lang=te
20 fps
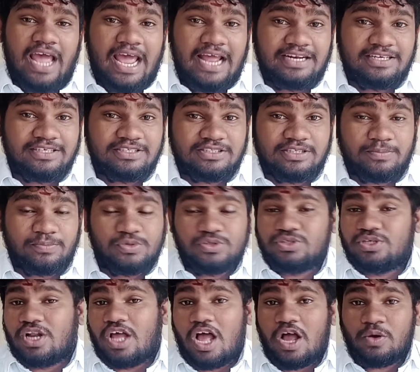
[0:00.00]
అండ్ సపోజ్
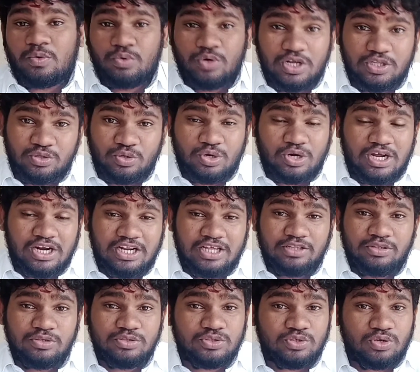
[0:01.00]
నాకు కూడా
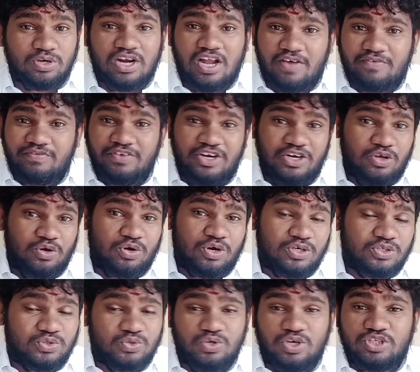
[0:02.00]
దొరకలేదు సో నా వీడియో
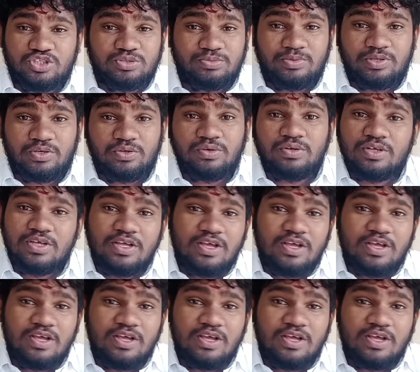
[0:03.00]
ఒకటి చూడొచ్చు మీరు